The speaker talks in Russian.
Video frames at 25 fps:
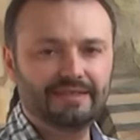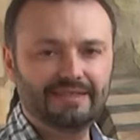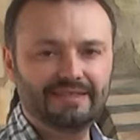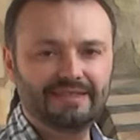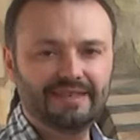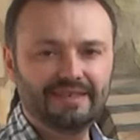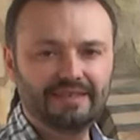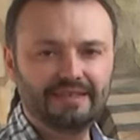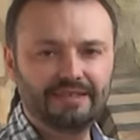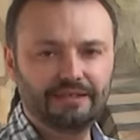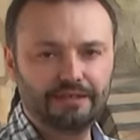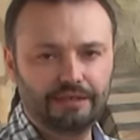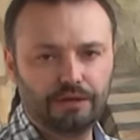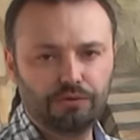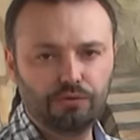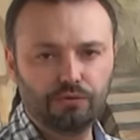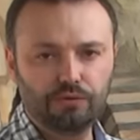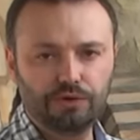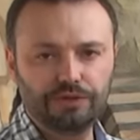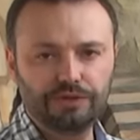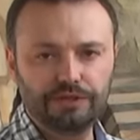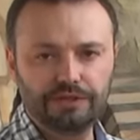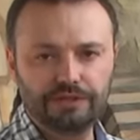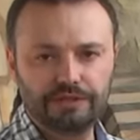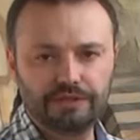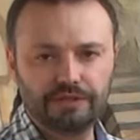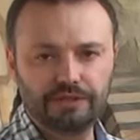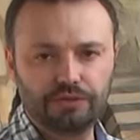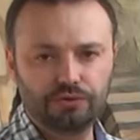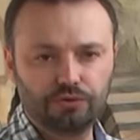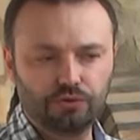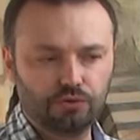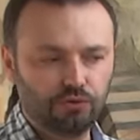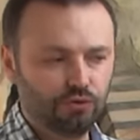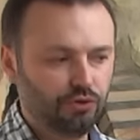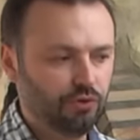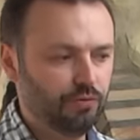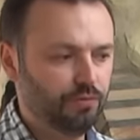создадите такую
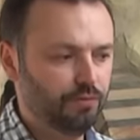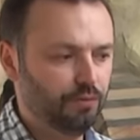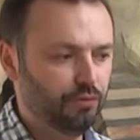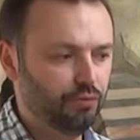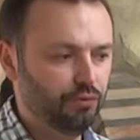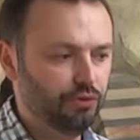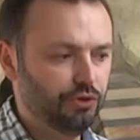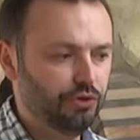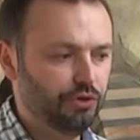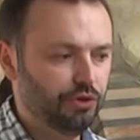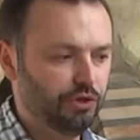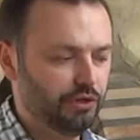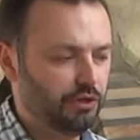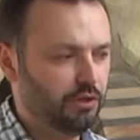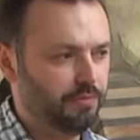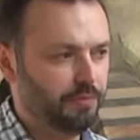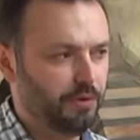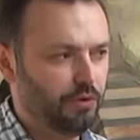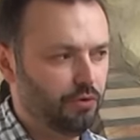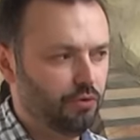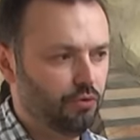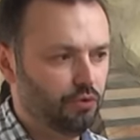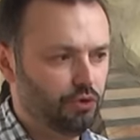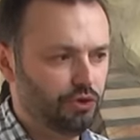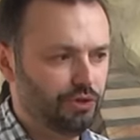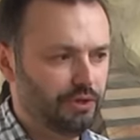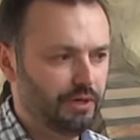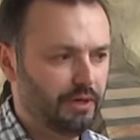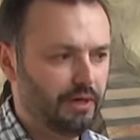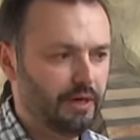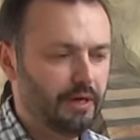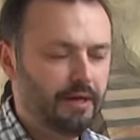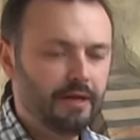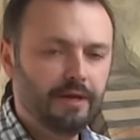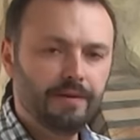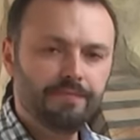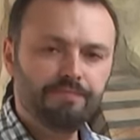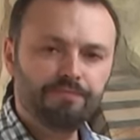консистенцию, чтобы получилось это похоже
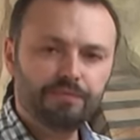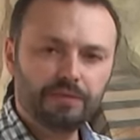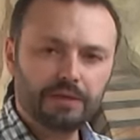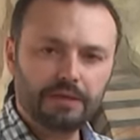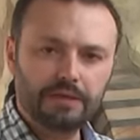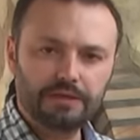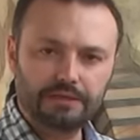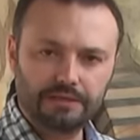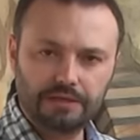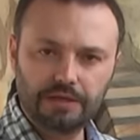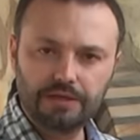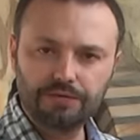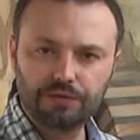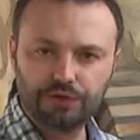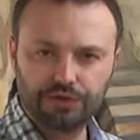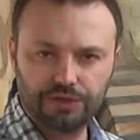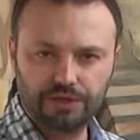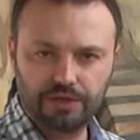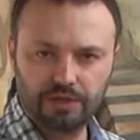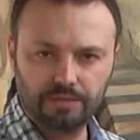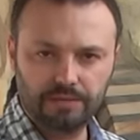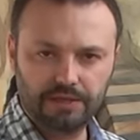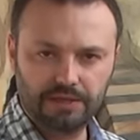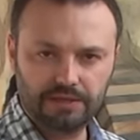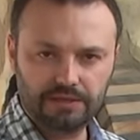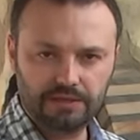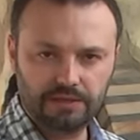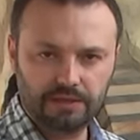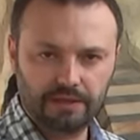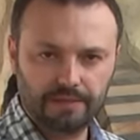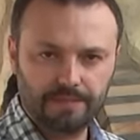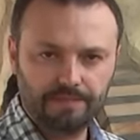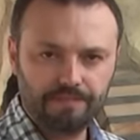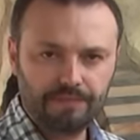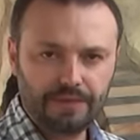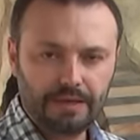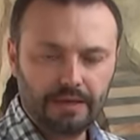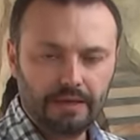на сливочное
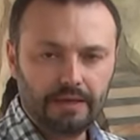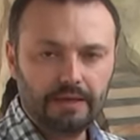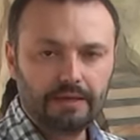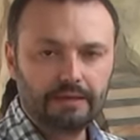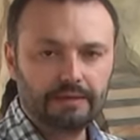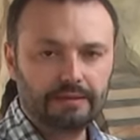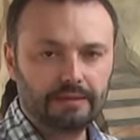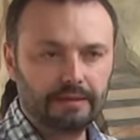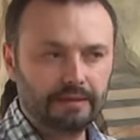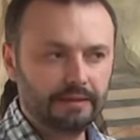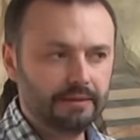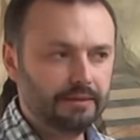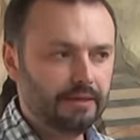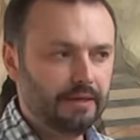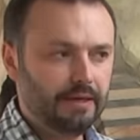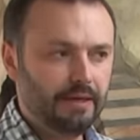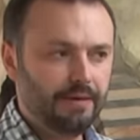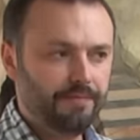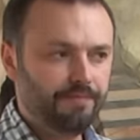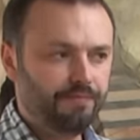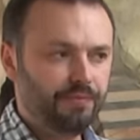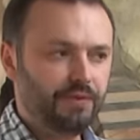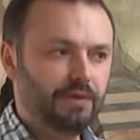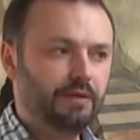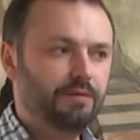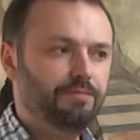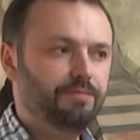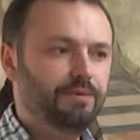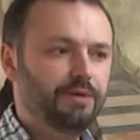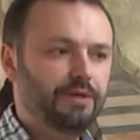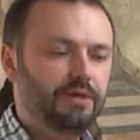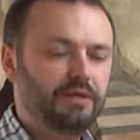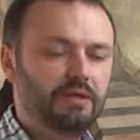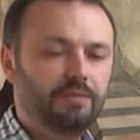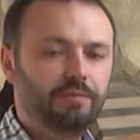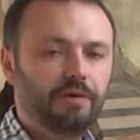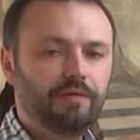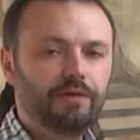масло, тогда
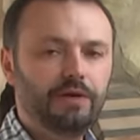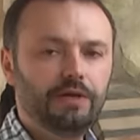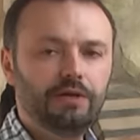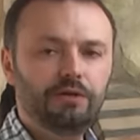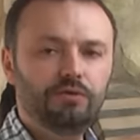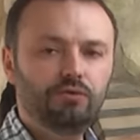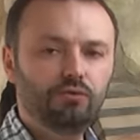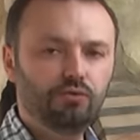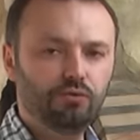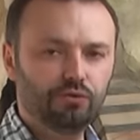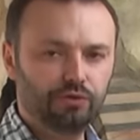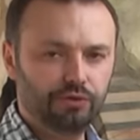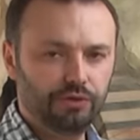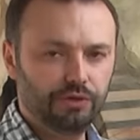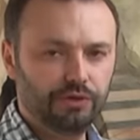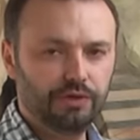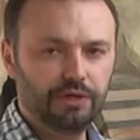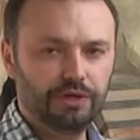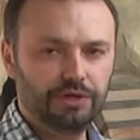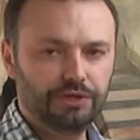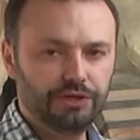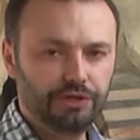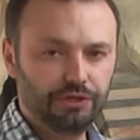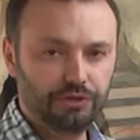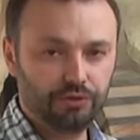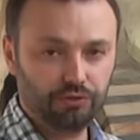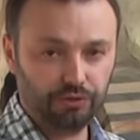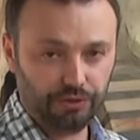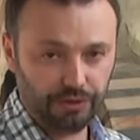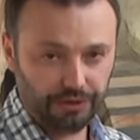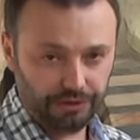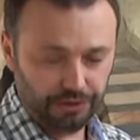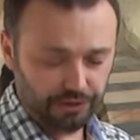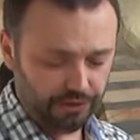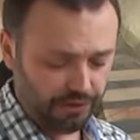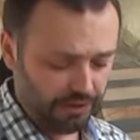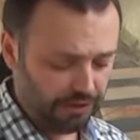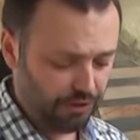при добавлении уксуса и горчицы он,
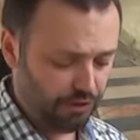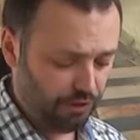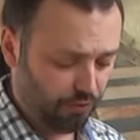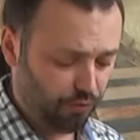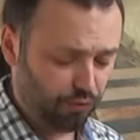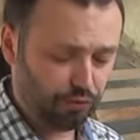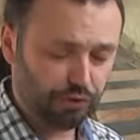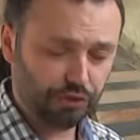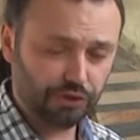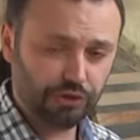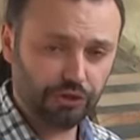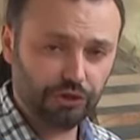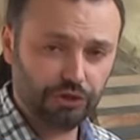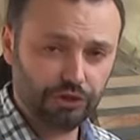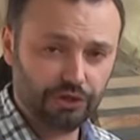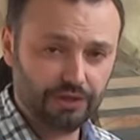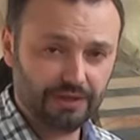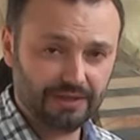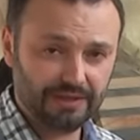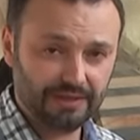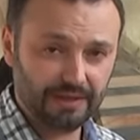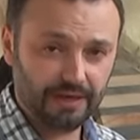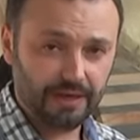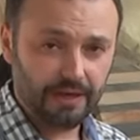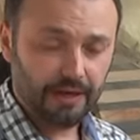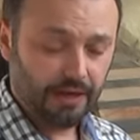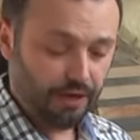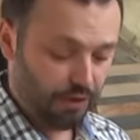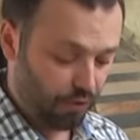конечно, будет разжижаться,